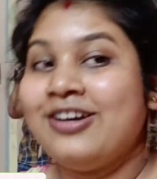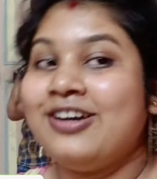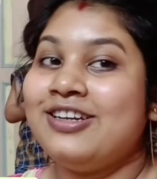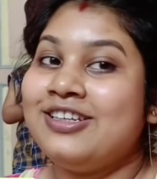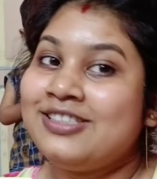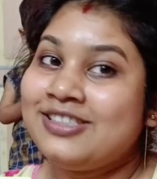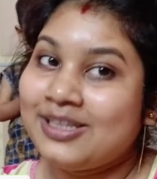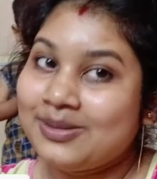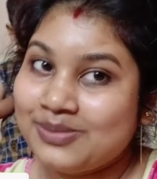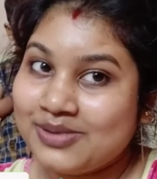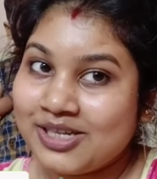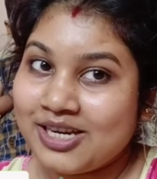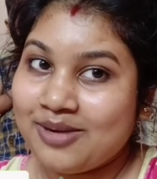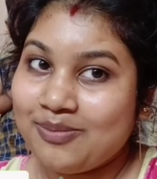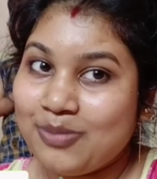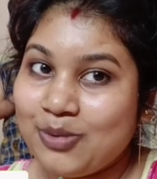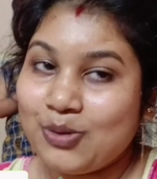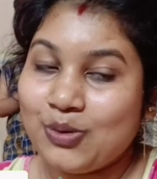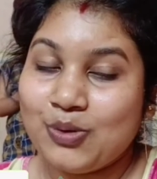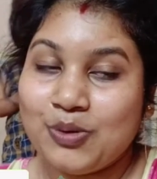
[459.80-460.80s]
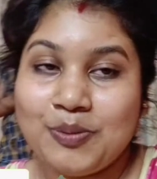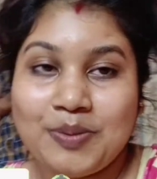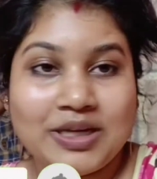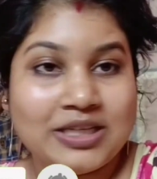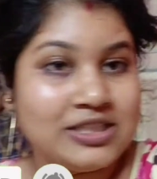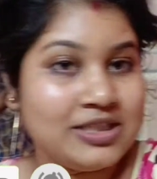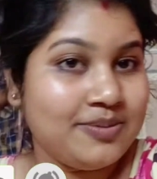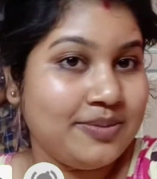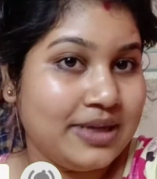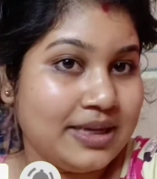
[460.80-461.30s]
আর সাবস্ক্রাইব করো
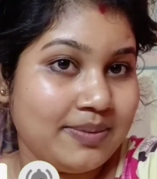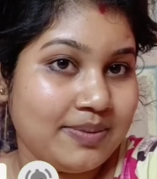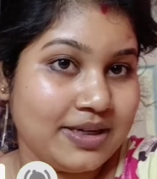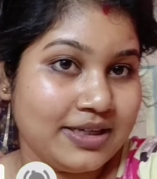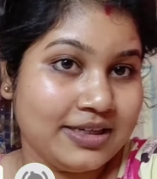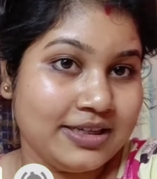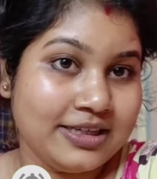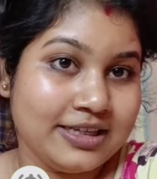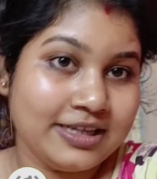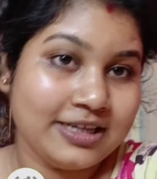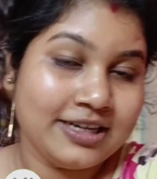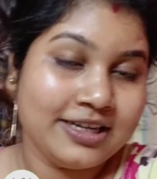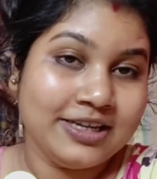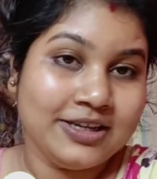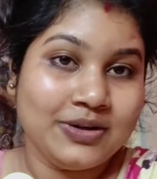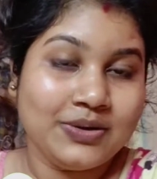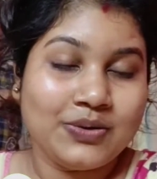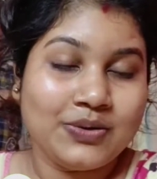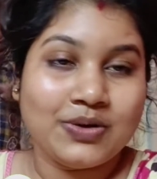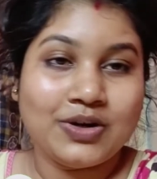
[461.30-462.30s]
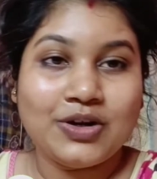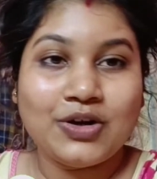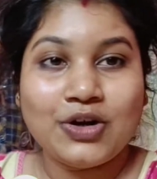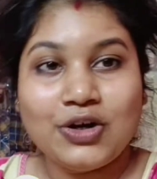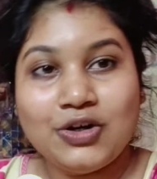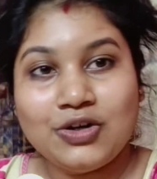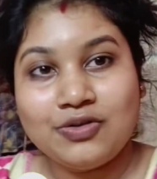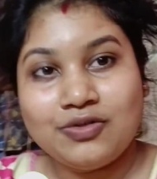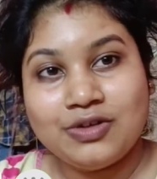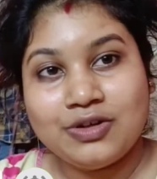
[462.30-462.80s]
পাশে বেল বাটনটা ক্লিক করে
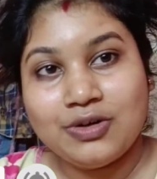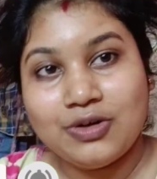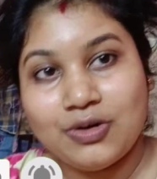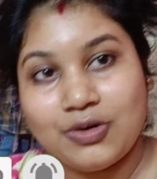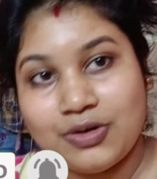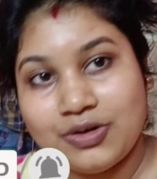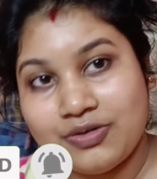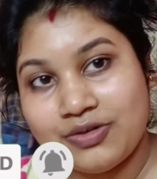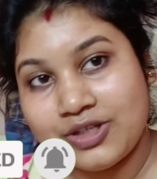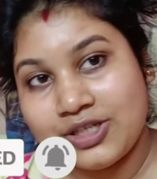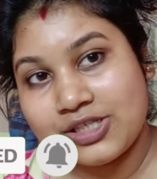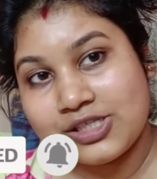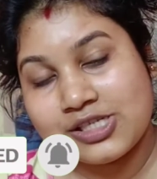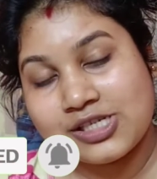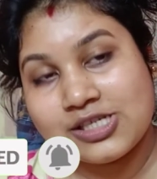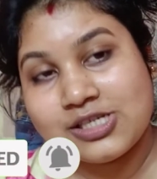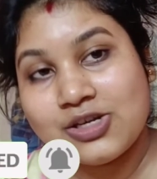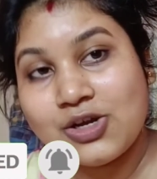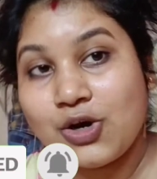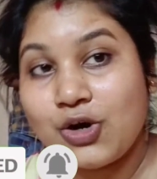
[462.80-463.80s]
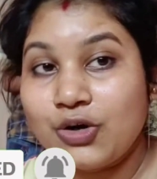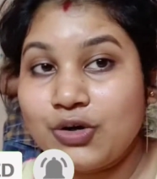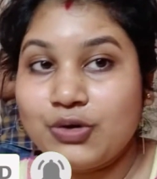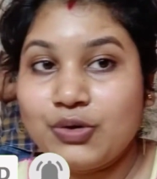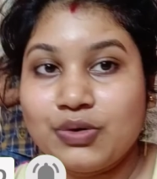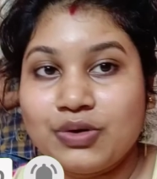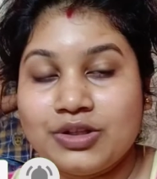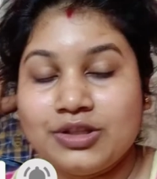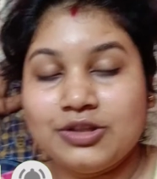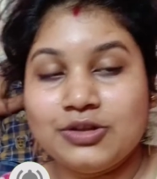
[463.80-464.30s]
অল নোটিফিকেশান অন
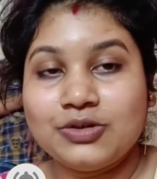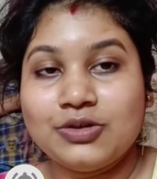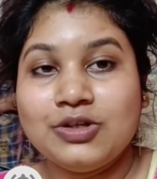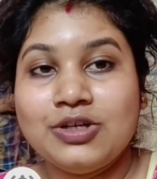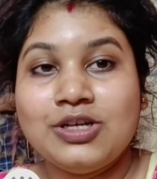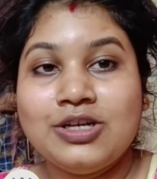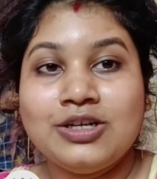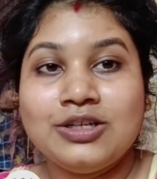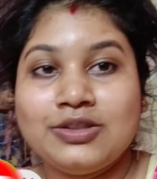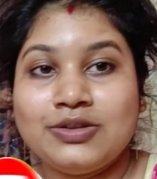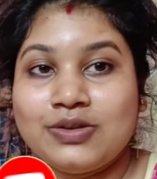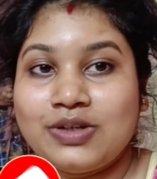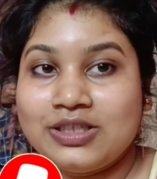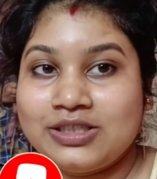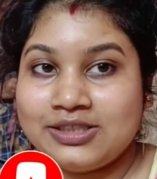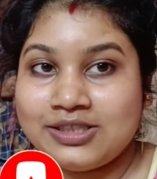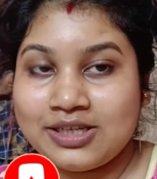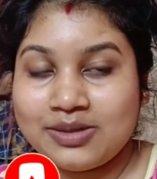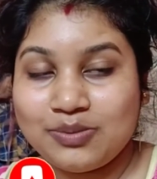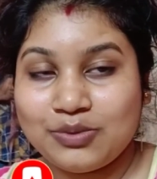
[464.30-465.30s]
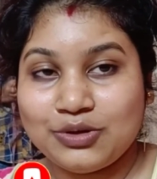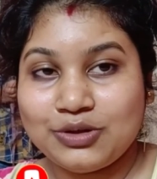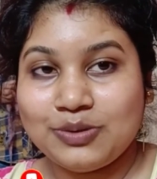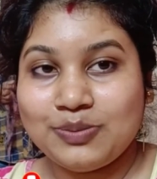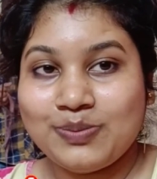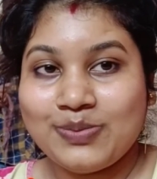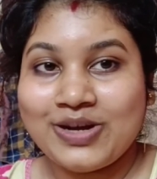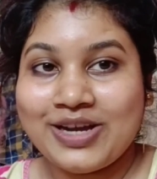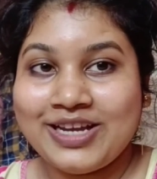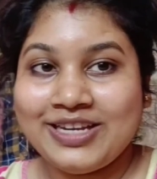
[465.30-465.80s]
করে দিও তো আজকের মতন
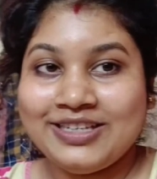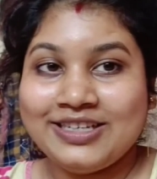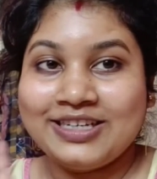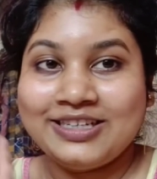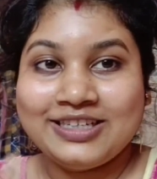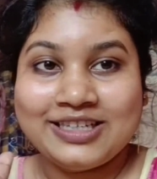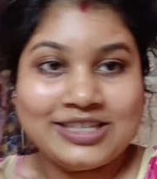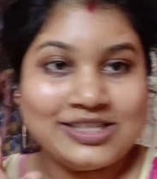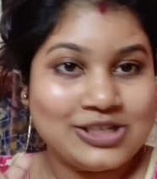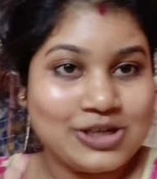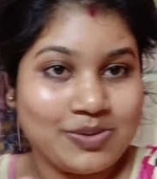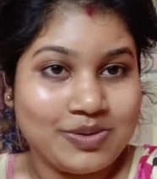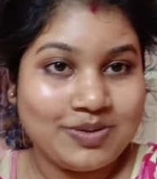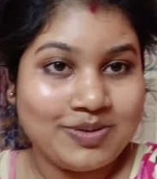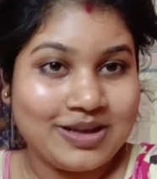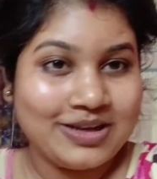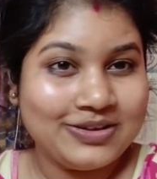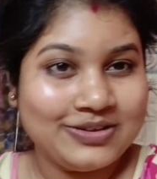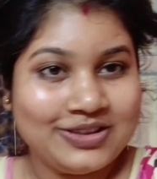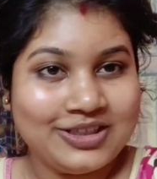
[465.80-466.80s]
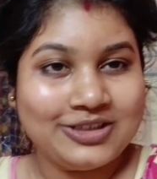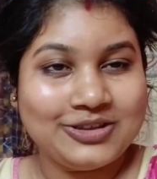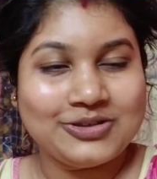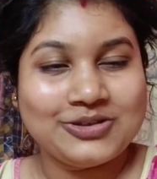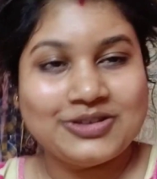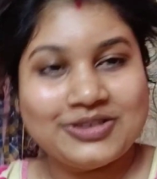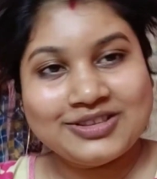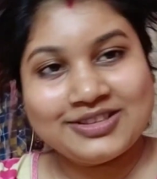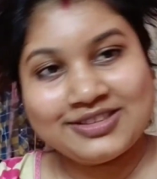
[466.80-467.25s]
বাই টাটা সবাই ভালো থেকো